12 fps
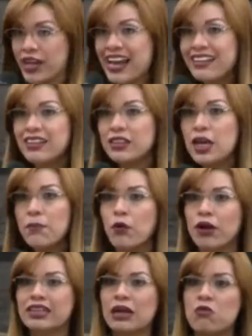en este
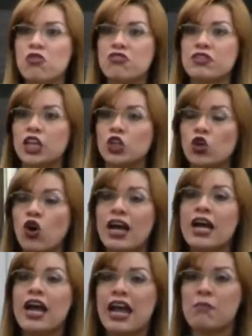tiempo que estamos viviendo,
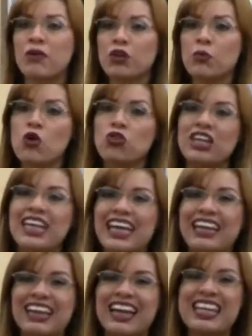el matrimonio tiene
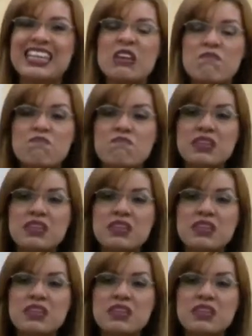que estar allí